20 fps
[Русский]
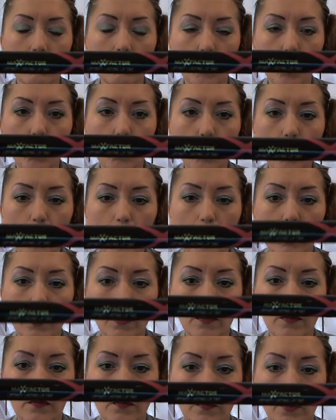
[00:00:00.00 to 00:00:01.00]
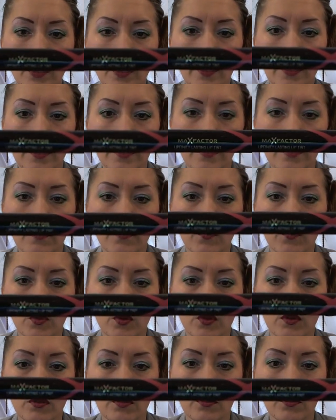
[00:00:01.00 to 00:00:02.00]
губы вот этим
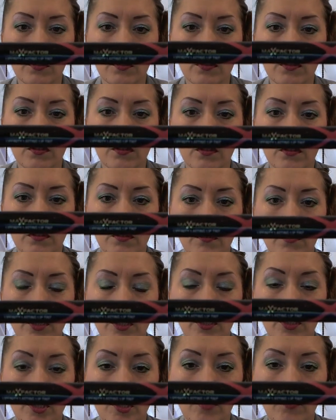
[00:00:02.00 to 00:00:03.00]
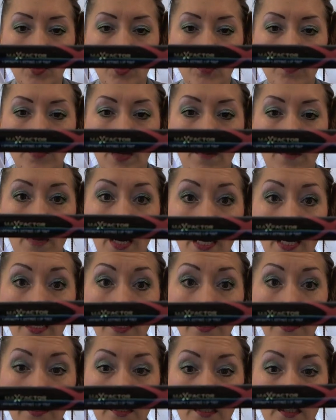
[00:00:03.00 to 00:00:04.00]
вот, вот этой вот
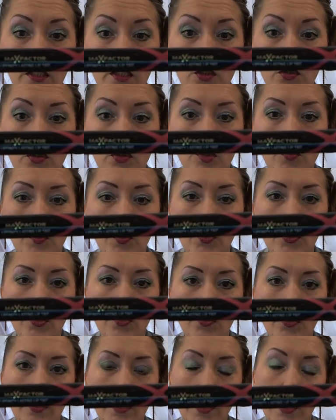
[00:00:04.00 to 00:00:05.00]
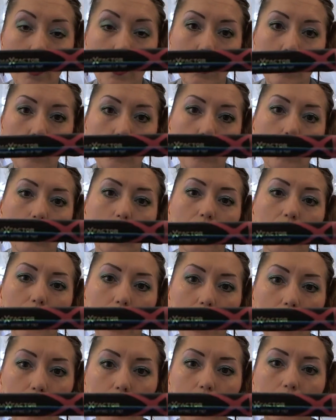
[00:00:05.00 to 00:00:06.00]
помадой, но использую я ее
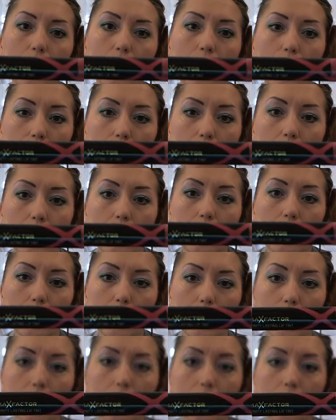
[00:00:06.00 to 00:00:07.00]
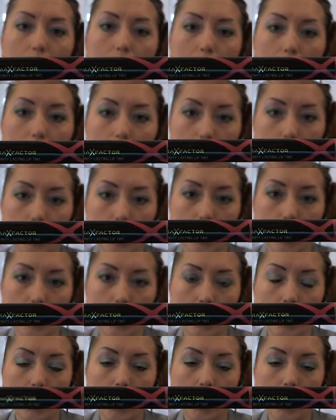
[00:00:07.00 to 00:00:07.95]
как карандаш.